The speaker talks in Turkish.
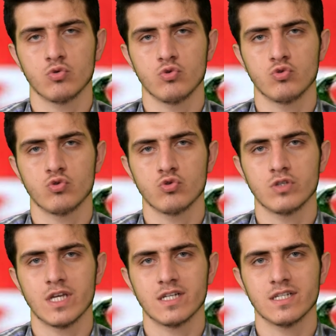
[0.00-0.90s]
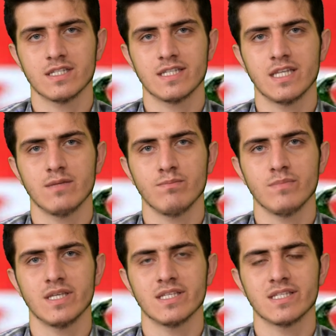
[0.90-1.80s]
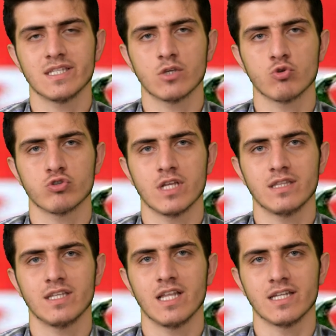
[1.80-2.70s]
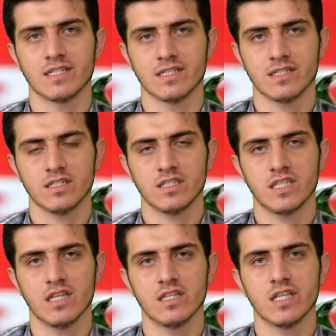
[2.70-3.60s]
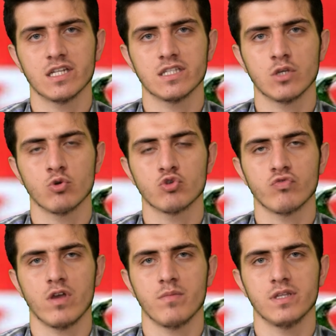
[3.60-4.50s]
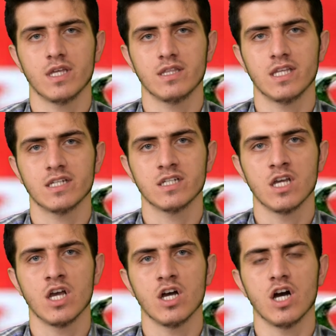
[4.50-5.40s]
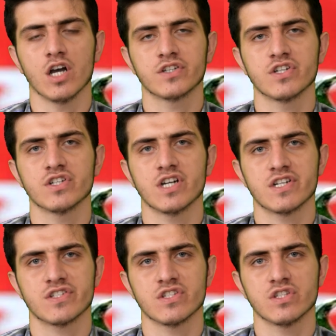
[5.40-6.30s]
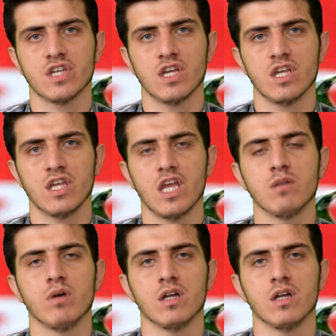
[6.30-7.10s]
Güçsüzler senin meclisinde güçlendiler. Kendilerinde güç vehmedenler hakkın karşısında el